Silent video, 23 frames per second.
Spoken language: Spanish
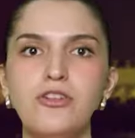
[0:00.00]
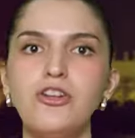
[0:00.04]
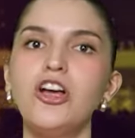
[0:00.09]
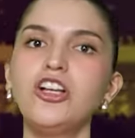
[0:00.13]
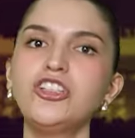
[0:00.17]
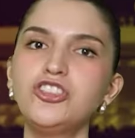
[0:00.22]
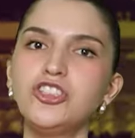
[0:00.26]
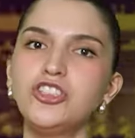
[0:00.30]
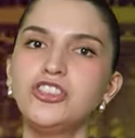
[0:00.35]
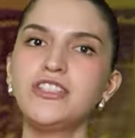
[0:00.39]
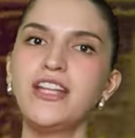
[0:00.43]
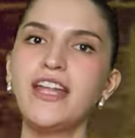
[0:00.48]

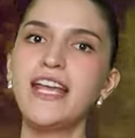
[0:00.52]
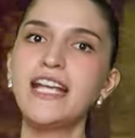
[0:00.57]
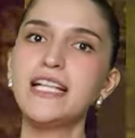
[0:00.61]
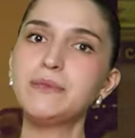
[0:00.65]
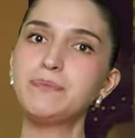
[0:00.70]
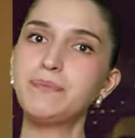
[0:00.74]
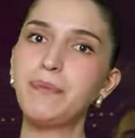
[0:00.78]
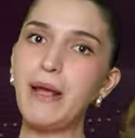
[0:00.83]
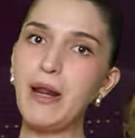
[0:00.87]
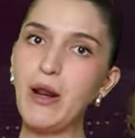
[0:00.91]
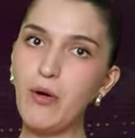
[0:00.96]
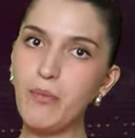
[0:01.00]
No sé
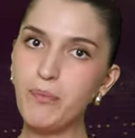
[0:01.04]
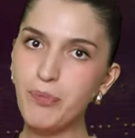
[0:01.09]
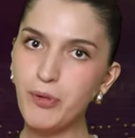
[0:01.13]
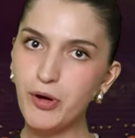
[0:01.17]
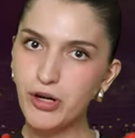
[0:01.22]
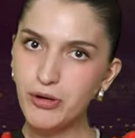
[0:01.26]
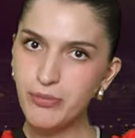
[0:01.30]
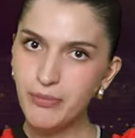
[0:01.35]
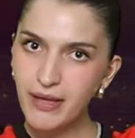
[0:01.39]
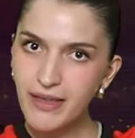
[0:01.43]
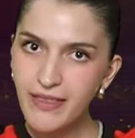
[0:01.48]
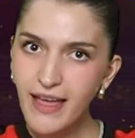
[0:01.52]
ustedes, pero
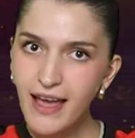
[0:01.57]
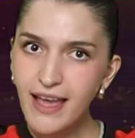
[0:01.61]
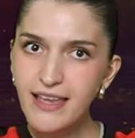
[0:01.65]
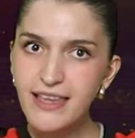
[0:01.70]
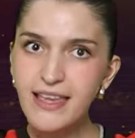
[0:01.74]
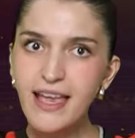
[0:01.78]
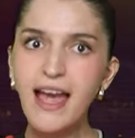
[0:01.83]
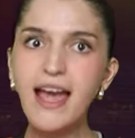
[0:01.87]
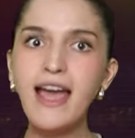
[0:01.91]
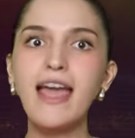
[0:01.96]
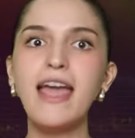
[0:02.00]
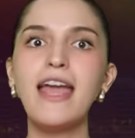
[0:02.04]
por
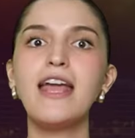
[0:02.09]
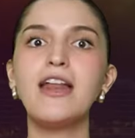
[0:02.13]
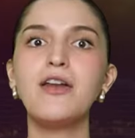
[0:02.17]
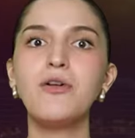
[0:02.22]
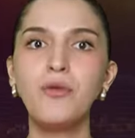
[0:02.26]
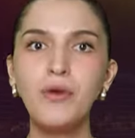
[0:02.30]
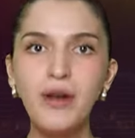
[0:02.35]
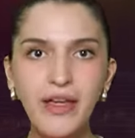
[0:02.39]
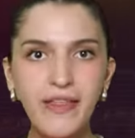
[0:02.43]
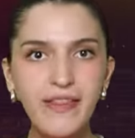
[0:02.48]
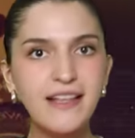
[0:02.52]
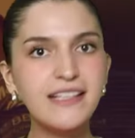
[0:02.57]
medalla
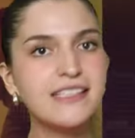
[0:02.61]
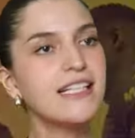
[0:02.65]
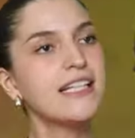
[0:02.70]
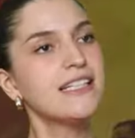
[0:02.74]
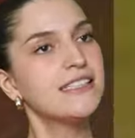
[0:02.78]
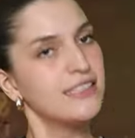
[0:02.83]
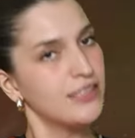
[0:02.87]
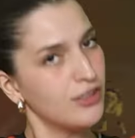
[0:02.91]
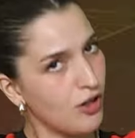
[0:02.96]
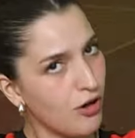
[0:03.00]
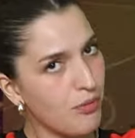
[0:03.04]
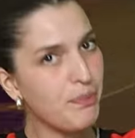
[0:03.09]
en una de
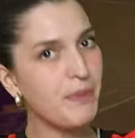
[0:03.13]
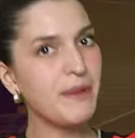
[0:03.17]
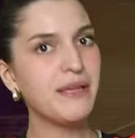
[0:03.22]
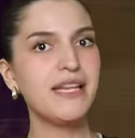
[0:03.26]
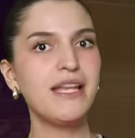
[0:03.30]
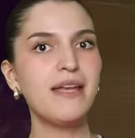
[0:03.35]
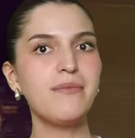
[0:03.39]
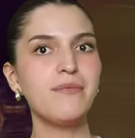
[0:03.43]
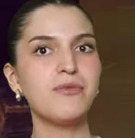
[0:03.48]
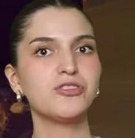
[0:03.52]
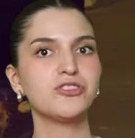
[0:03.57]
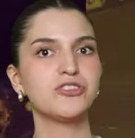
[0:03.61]
esas sí
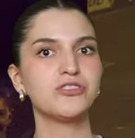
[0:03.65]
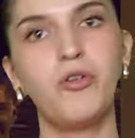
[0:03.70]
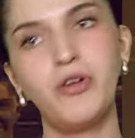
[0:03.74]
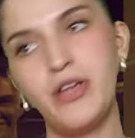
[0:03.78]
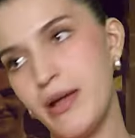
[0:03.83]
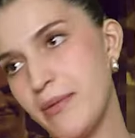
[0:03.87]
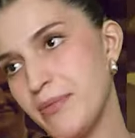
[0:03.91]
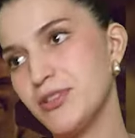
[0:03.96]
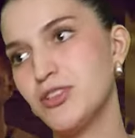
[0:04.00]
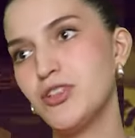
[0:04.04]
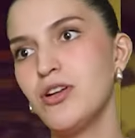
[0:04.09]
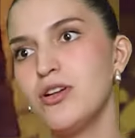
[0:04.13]
competimos. O
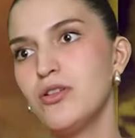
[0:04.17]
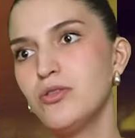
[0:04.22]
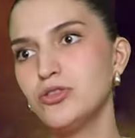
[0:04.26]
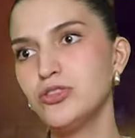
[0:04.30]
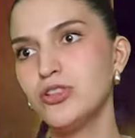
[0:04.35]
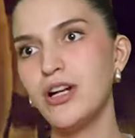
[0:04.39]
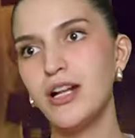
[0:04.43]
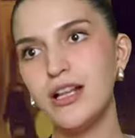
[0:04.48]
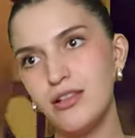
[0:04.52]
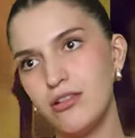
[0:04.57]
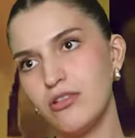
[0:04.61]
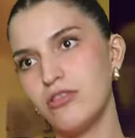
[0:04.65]
ya me estoy
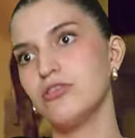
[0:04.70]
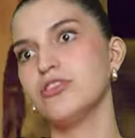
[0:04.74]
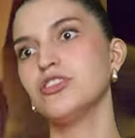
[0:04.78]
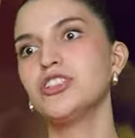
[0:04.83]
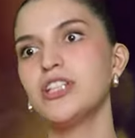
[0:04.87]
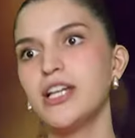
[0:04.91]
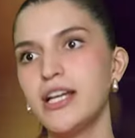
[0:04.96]
ilusionando, no